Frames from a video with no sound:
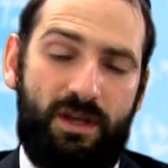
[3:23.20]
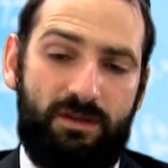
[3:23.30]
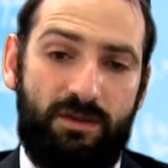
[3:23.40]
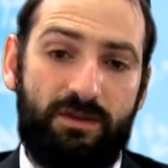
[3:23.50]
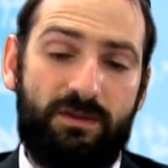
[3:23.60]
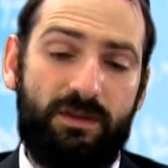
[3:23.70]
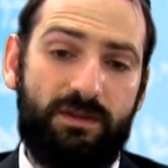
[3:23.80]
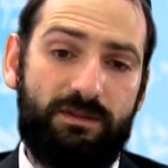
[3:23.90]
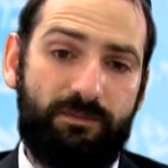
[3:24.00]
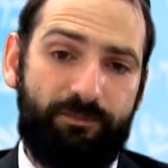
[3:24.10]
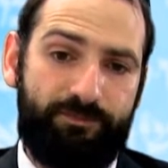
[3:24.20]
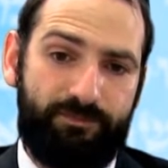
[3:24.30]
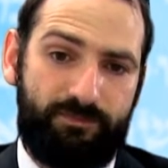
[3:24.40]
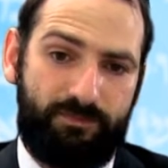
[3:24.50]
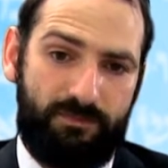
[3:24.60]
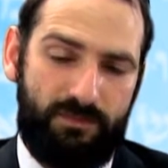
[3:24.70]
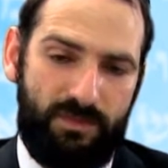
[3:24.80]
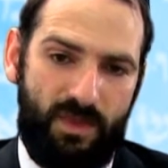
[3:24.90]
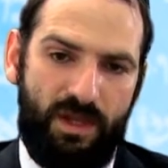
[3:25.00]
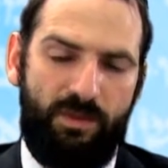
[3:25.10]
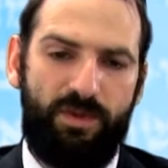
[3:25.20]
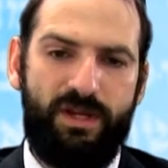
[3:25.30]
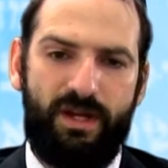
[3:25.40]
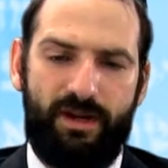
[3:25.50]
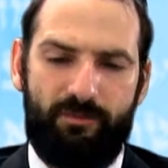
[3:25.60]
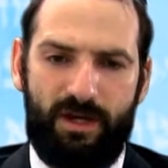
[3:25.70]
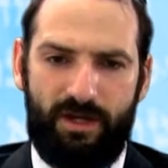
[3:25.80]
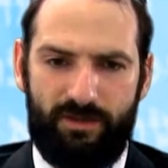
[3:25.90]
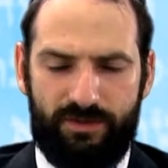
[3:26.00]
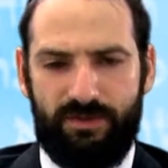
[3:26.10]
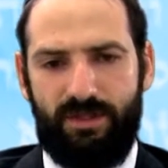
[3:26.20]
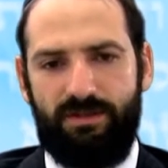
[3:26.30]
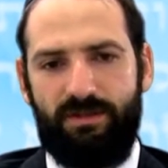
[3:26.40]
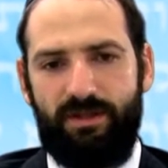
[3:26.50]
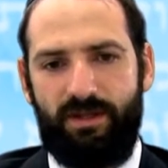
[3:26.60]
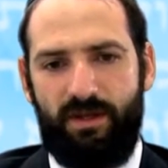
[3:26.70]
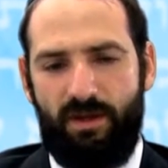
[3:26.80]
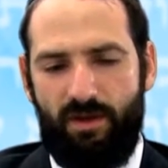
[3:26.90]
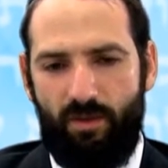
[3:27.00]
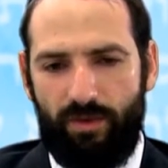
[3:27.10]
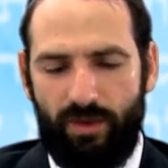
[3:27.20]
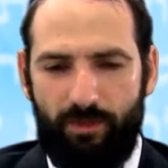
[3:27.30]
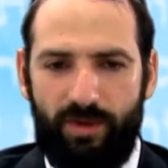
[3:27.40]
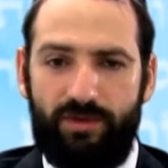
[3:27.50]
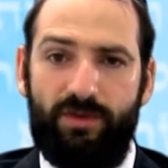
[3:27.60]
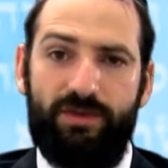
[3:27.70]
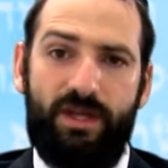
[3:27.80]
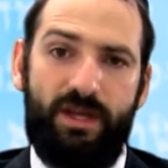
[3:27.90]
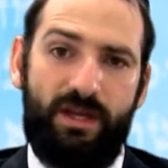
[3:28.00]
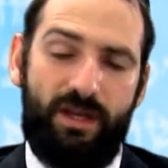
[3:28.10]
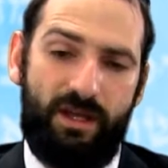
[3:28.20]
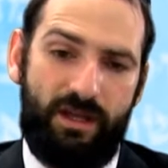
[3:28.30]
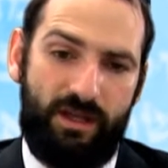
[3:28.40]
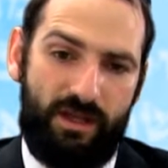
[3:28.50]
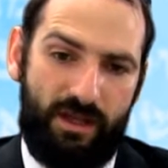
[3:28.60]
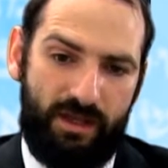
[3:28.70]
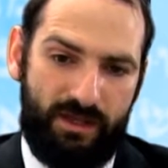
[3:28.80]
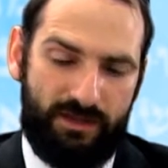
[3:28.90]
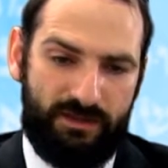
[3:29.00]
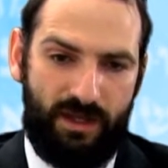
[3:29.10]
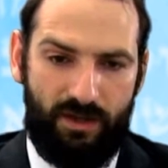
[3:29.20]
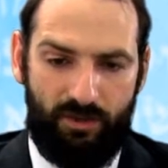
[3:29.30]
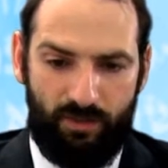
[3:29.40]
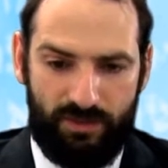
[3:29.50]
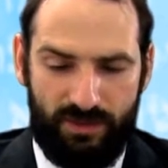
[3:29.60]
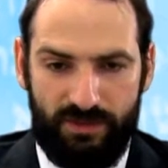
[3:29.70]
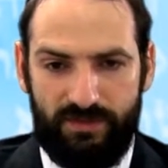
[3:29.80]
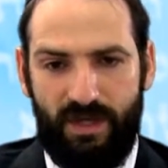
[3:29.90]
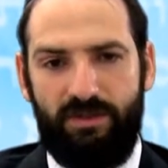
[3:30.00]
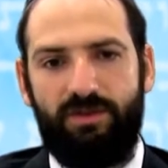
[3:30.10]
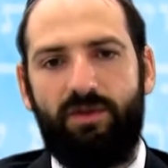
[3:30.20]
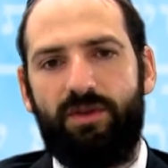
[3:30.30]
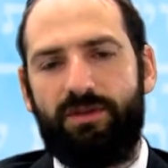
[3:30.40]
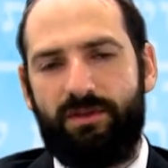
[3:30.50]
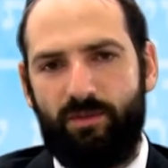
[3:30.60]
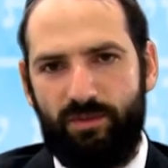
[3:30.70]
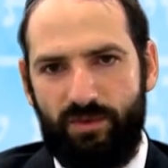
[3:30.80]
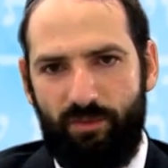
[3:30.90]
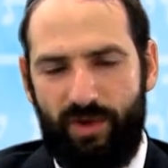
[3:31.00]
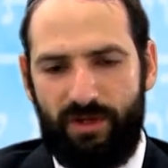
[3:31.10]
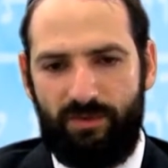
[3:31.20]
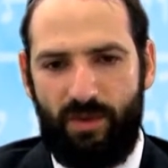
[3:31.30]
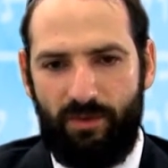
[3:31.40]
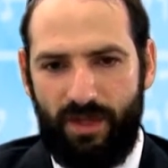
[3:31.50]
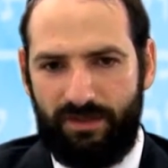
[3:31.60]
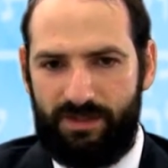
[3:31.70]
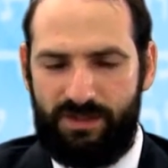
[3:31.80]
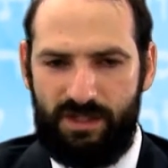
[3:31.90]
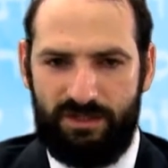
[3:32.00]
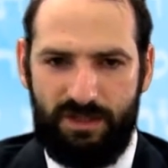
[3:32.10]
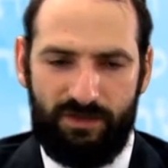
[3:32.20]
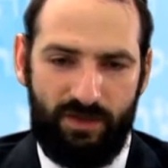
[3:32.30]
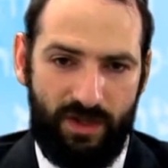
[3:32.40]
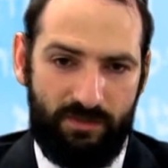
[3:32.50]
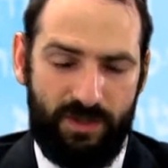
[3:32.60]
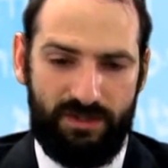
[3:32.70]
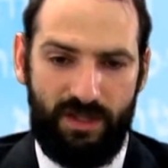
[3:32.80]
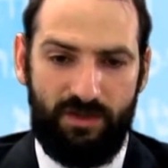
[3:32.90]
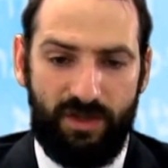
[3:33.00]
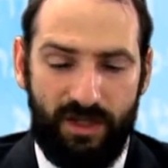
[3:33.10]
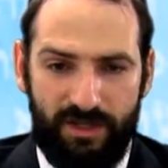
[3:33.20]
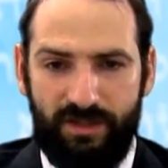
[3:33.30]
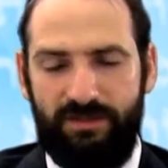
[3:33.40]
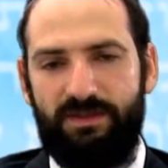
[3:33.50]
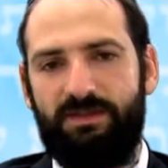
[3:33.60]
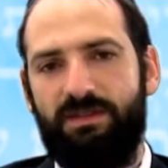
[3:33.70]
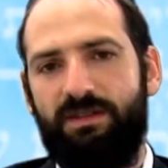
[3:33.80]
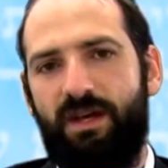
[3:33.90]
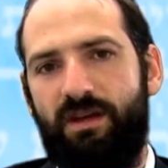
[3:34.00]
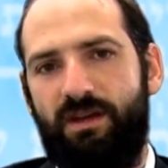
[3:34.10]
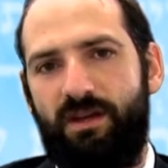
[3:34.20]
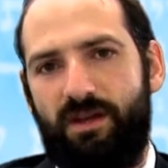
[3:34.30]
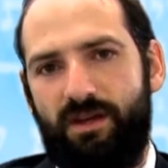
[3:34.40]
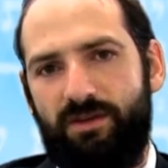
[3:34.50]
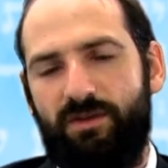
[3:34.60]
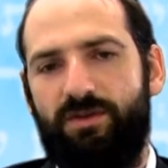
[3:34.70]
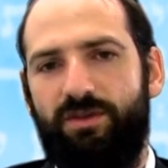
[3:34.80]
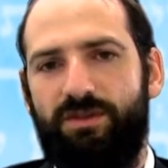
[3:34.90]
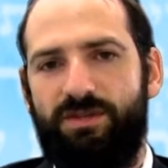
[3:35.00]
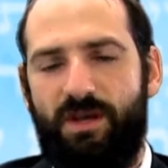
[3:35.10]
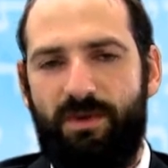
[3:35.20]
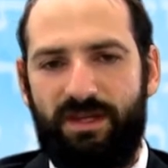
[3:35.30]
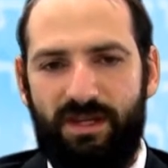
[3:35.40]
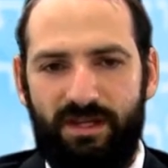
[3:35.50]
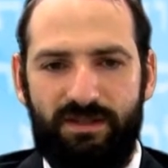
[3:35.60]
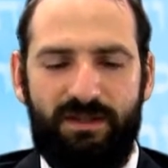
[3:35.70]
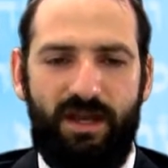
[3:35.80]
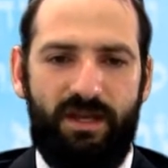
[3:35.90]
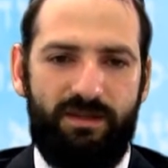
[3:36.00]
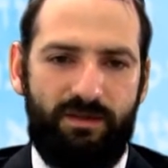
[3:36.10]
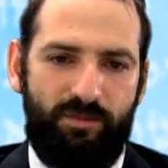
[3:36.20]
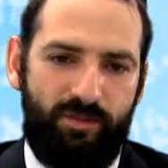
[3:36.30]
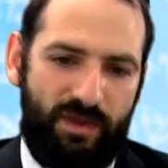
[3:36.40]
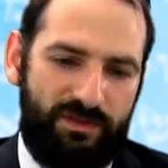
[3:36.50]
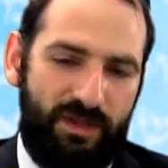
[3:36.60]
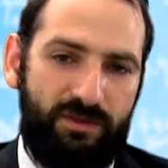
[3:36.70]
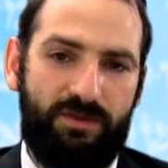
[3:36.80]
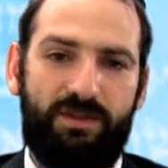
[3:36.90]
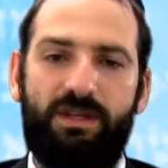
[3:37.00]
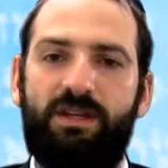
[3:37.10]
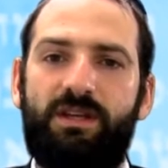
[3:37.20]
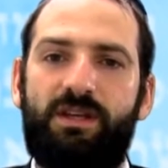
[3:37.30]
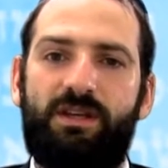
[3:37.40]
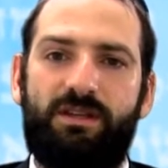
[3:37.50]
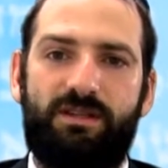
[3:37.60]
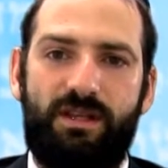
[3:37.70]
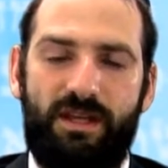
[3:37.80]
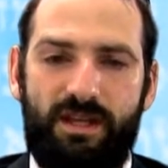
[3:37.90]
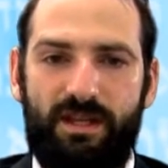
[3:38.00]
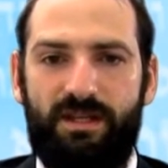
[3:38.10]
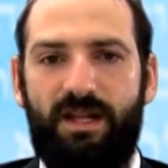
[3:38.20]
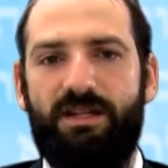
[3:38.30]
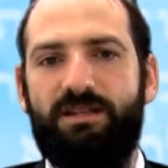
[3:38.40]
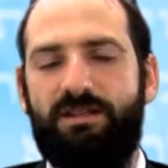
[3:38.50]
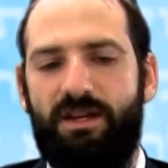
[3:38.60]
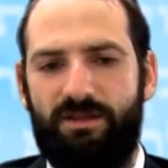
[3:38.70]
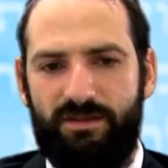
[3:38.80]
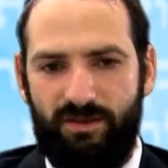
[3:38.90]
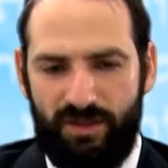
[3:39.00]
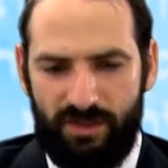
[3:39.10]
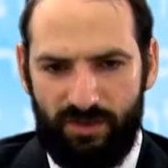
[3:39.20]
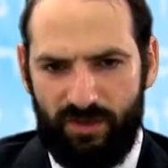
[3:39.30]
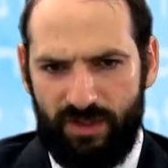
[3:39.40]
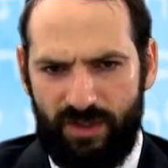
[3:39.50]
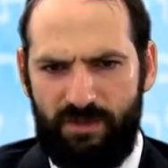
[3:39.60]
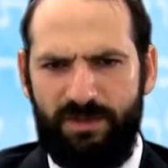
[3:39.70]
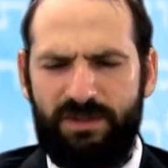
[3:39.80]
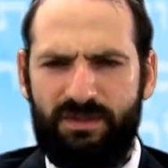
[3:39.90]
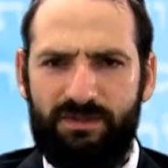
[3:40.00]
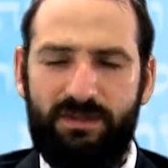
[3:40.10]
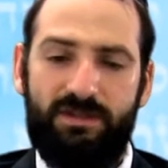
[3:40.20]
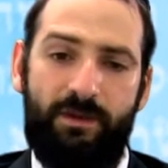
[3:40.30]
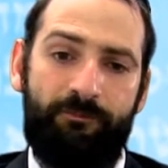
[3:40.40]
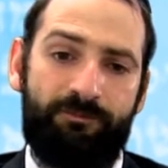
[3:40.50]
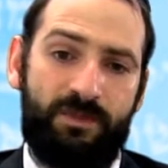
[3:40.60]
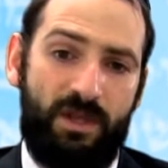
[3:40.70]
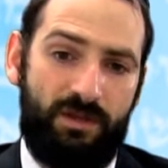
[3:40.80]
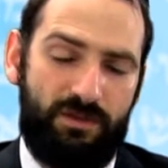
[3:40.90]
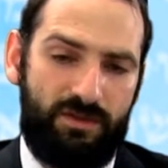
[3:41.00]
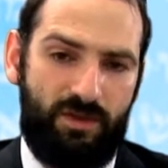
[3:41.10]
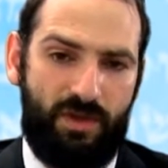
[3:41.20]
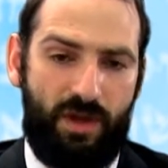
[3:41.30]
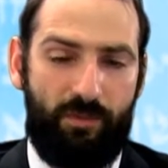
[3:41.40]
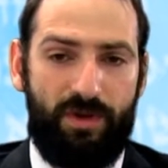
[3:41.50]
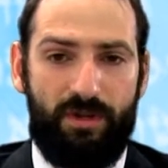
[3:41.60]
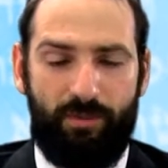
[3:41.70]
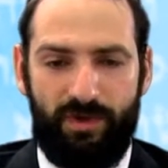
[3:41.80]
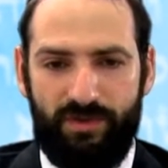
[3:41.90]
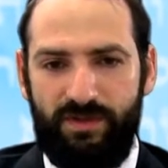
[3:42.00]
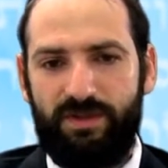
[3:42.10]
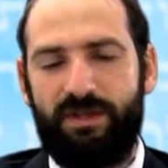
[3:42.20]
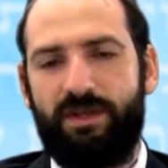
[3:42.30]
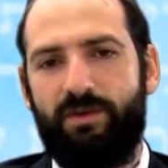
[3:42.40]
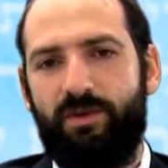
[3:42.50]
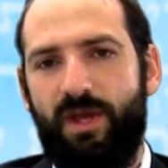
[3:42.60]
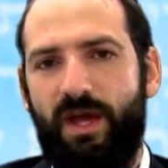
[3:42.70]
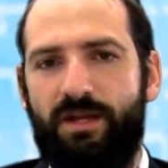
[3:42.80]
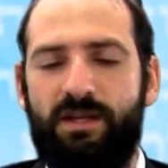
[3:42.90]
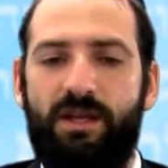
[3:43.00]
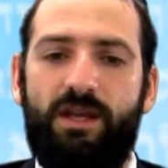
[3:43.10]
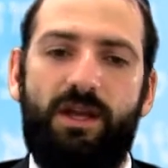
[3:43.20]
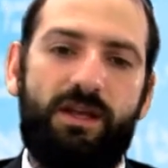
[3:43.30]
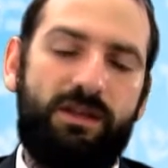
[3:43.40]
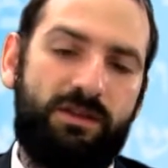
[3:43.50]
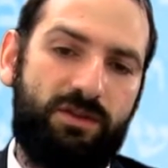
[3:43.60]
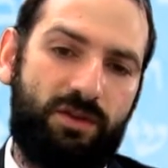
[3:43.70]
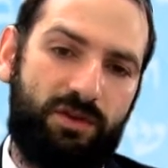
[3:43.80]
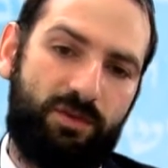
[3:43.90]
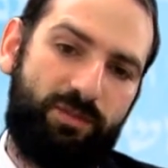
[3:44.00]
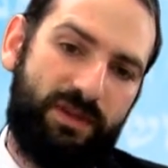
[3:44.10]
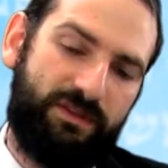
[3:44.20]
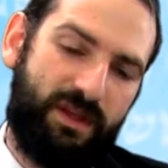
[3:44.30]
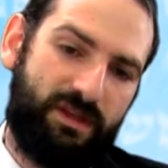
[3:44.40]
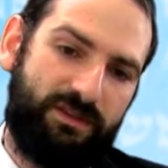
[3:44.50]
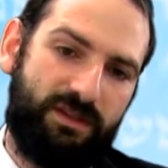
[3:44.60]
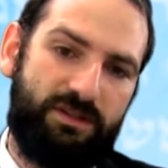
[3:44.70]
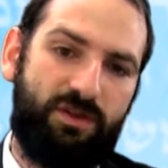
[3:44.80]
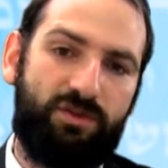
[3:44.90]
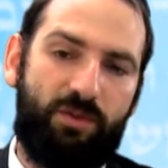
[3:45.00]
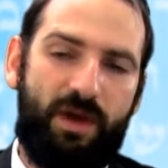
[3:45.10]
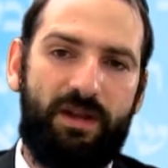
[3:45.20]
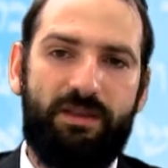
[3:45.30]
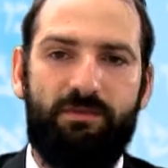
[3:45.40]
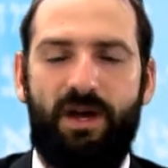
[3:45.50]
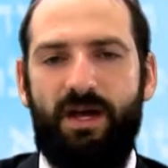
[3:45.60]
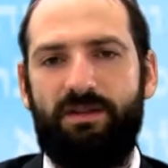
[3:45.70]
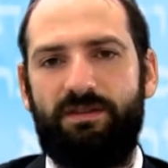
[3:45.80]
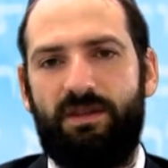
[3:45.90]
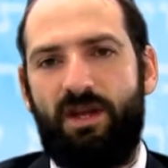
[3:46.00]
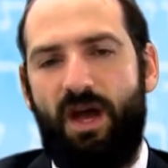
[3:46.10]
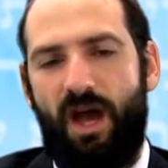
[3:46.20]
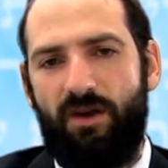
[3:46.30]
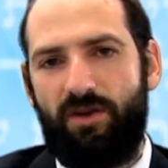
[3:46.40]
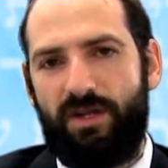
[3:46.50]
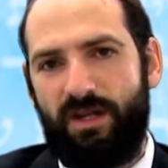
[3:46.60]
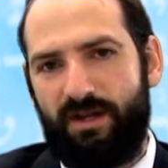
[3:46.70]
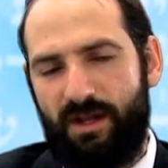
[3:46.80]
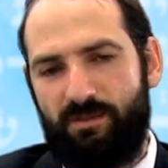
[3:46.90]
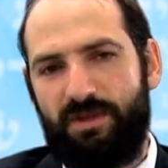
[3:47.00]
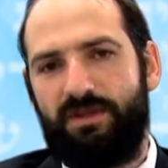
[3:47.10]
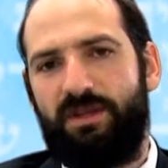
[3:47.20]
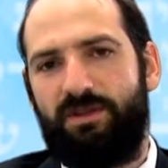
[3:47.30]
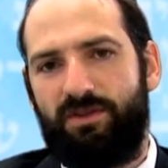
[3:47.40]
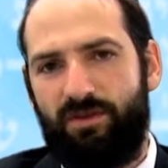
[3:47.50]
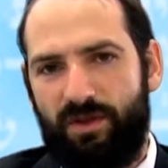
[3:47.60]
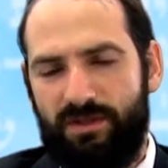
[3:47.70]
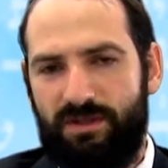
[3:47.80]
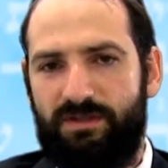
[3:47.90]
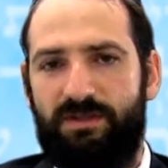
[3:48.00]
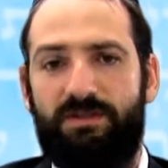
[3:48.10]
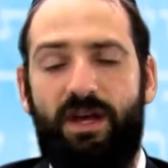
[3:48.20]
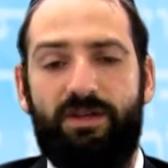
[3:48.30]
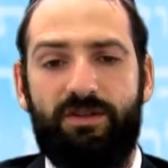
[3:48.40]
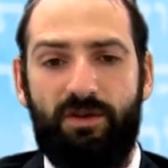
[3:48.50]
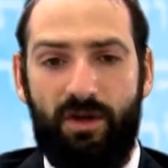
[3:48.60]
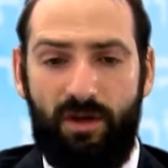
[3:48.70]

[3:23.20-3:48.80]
Entonces, explica el Ramjal lo siguiente. Cuando la persona está utilizando de este mundo para su Audata y eso realmente es lo que él necesita, entonces no se llama que él está pasándose de la línea, sino que eso es lo que realmente se cita. Lo que la persona se tiene que cuidar es de no pasarse, no tomar de más a lo que él realmente no es necesario.